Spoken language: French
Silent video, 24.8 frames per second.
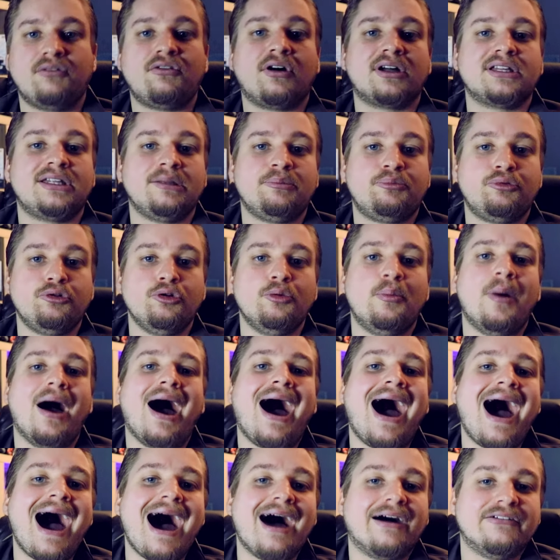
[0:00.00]
avoir des pubs
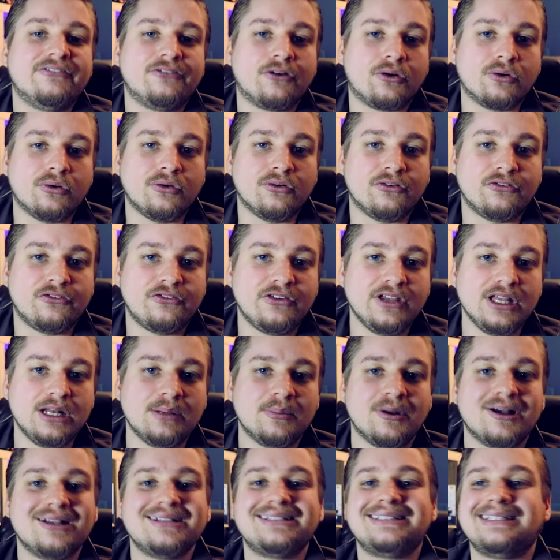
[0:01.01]
avant le
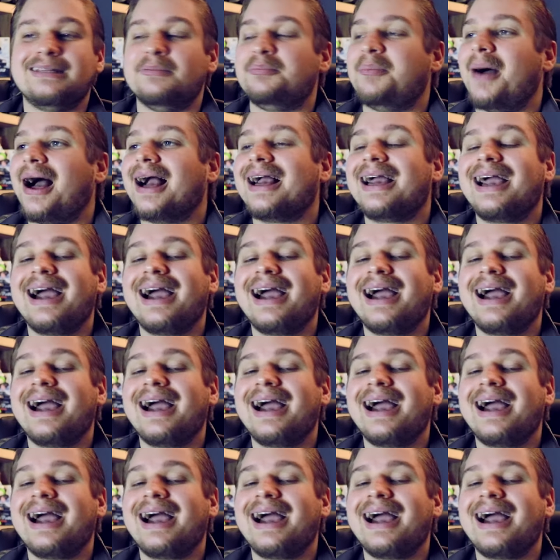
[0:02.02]
film, c'est pas